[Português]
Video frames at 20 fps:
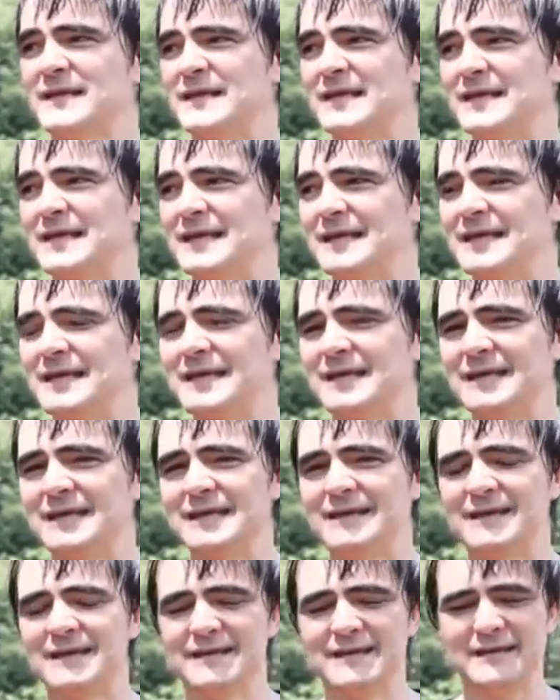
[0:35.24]

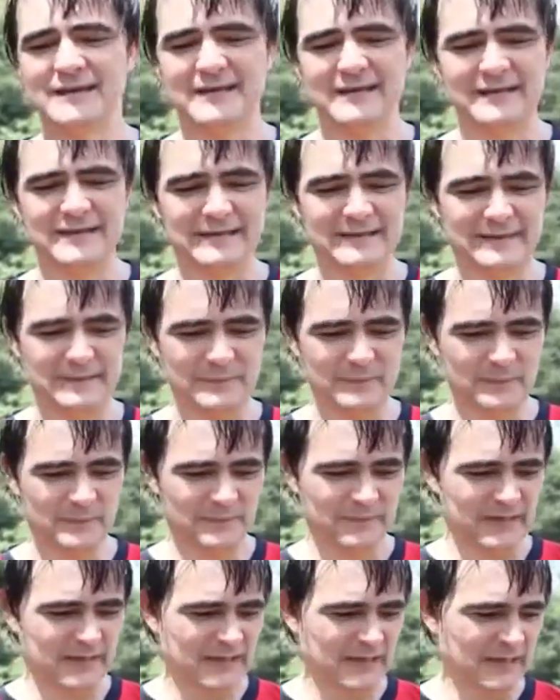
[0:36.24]
E
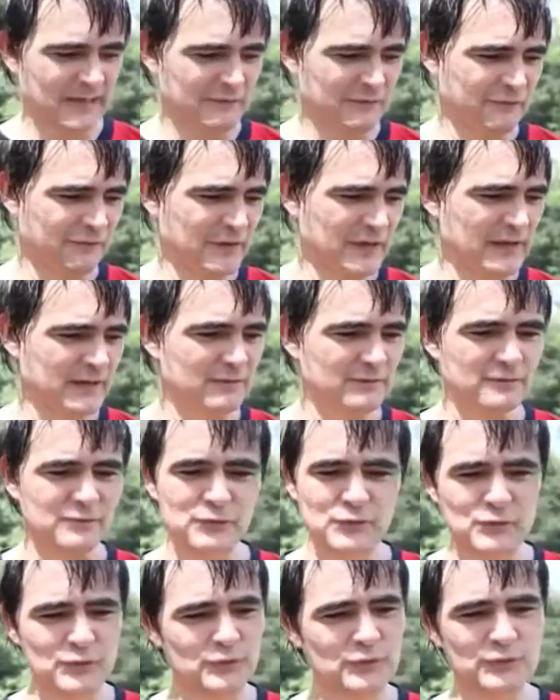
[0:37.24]
enfim,
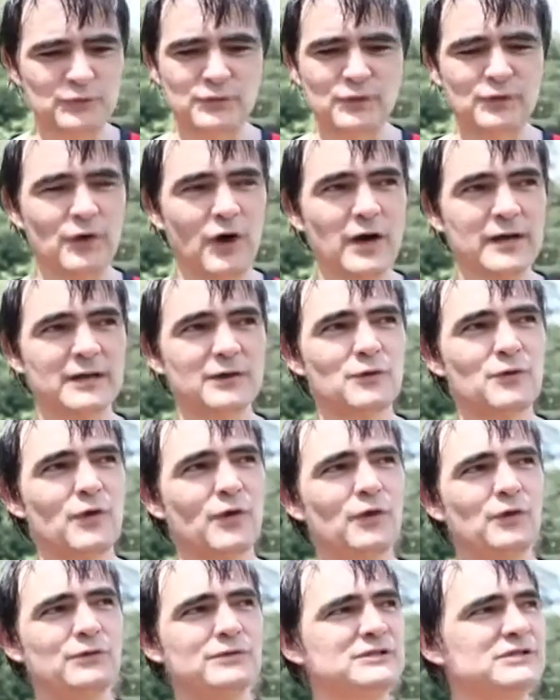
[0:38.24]
o, o Rock
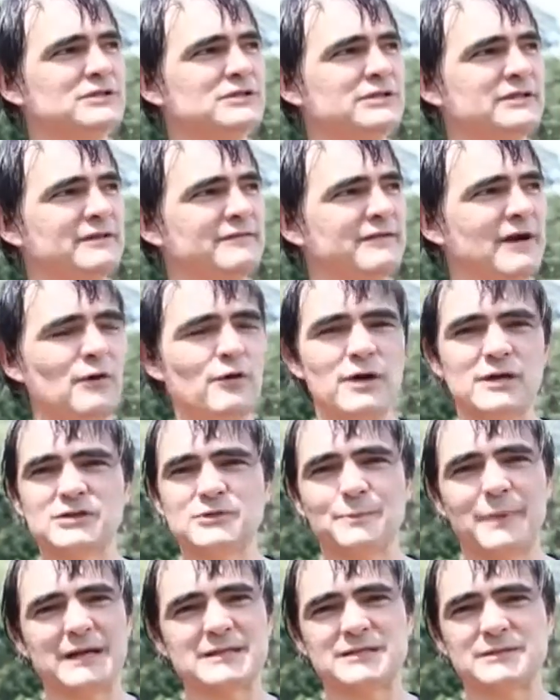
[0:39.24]
Go a gente teve a honra
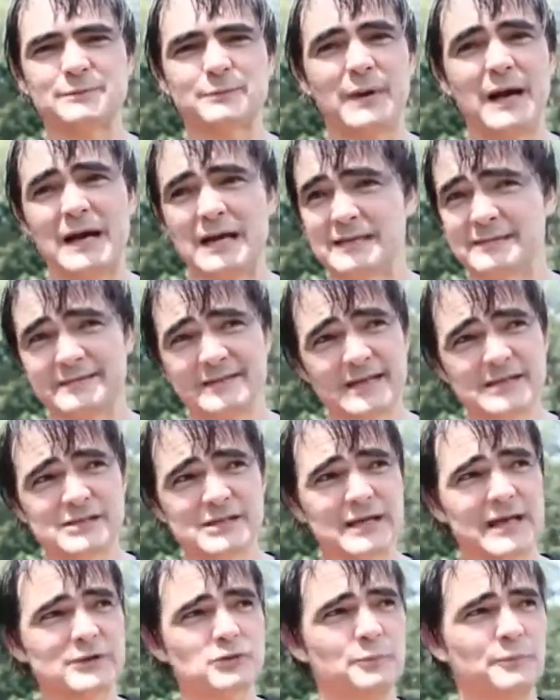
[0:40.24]
de participar
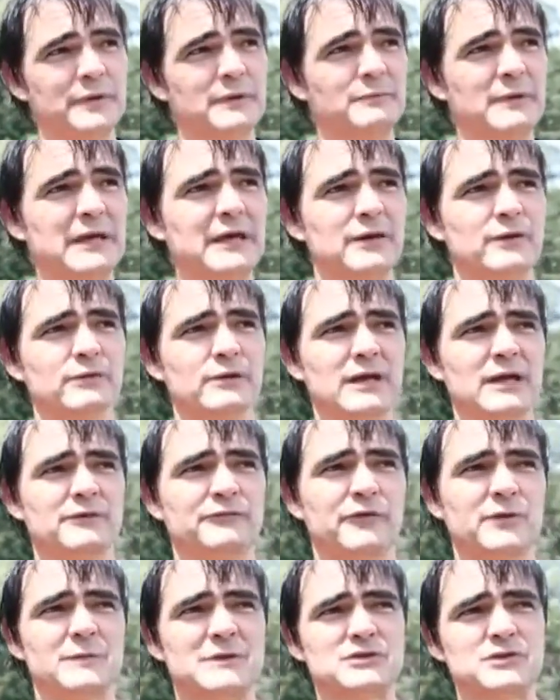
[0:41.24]
desde lá do primeiro, né, que
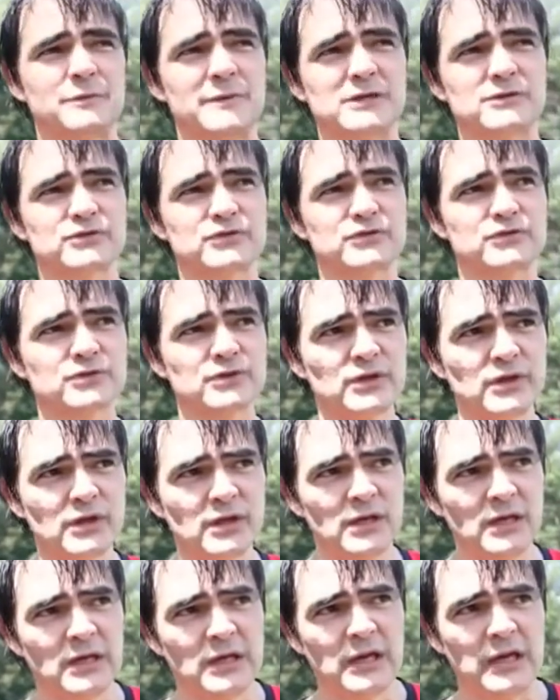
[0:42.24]
foi mais ou menos
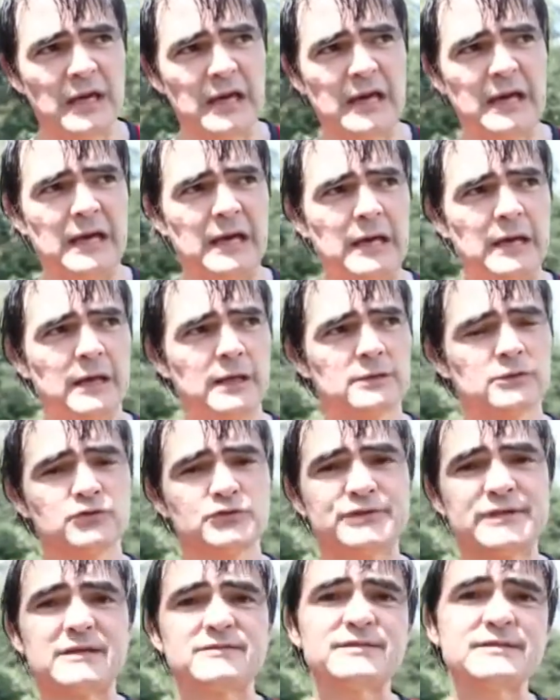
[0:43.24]
é,
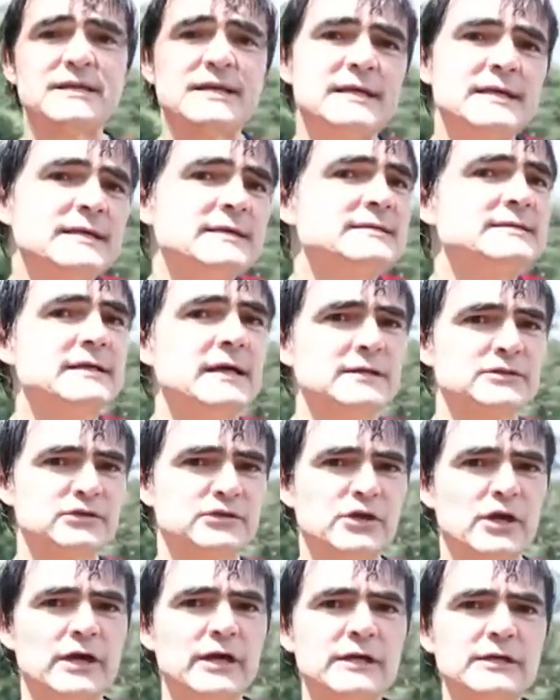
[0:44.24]
215 antes
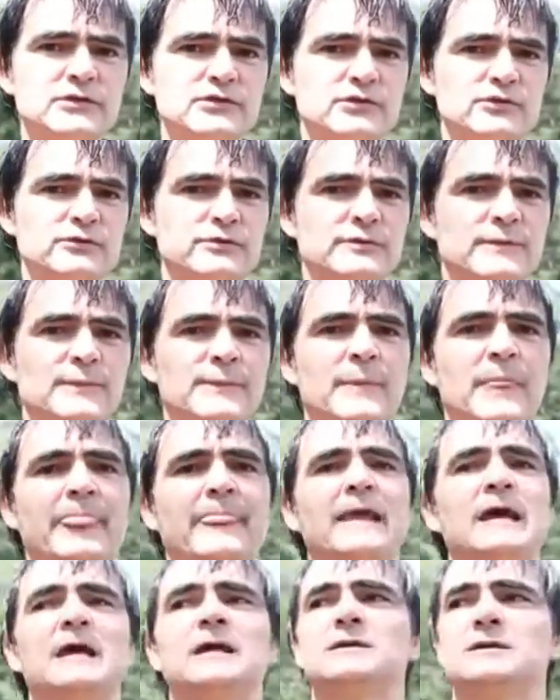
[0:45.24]
de Cristo.
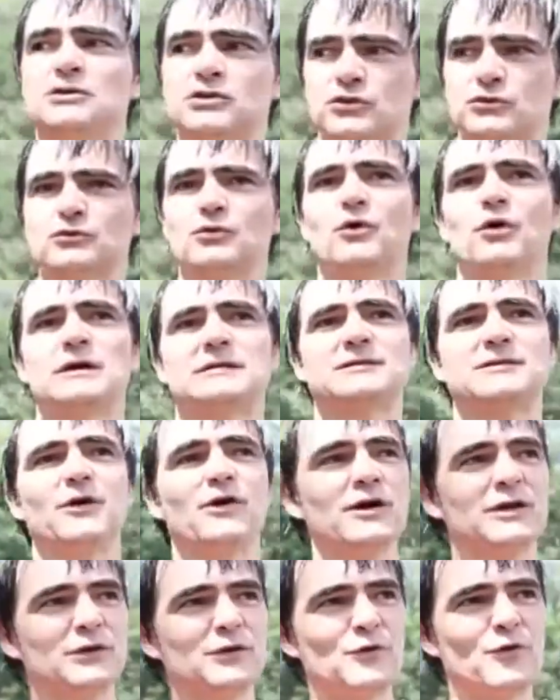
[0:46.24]
A gente julgou esse
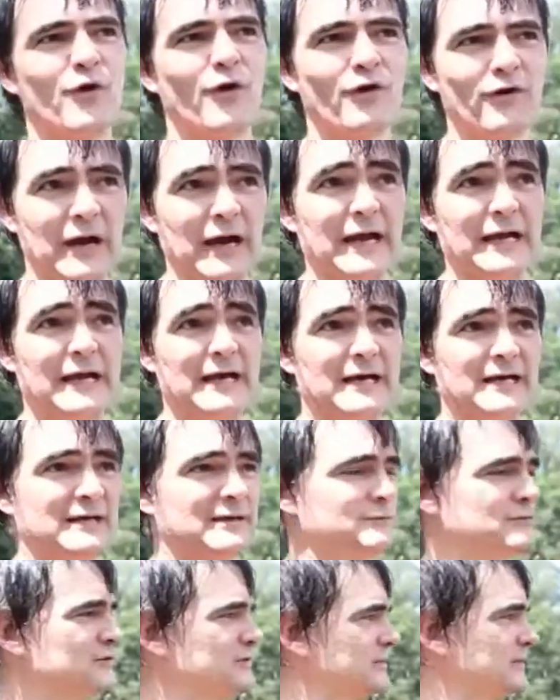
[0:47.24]
Rock Go,
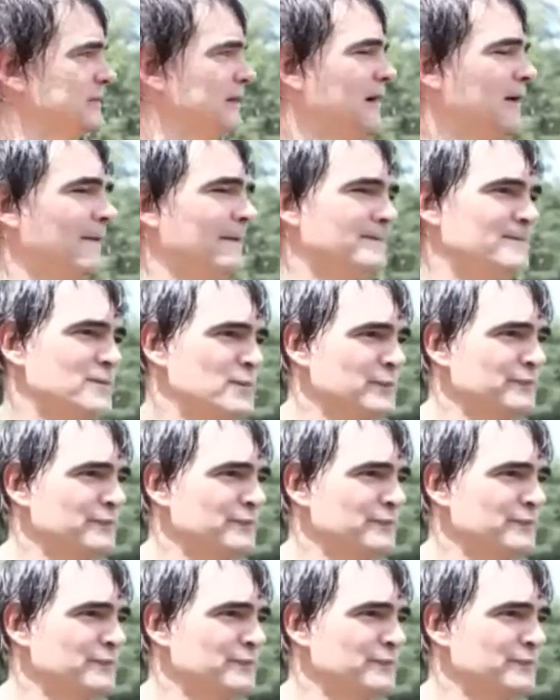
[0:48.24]
ganhamos e tal.